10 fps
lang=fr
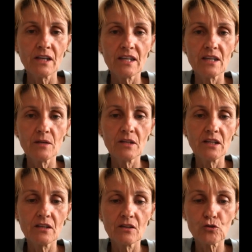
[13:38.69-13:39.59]

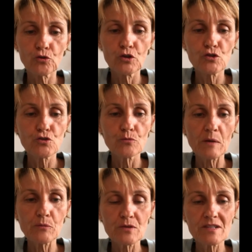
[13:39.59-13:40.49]
Et ensuite, je mets
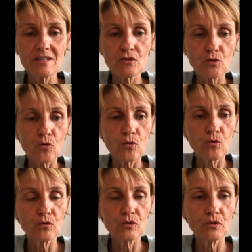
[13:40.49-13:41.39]
un peu de
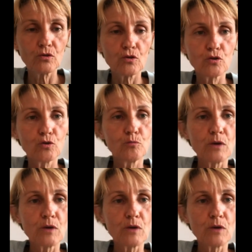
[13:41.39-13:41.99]
citron euh,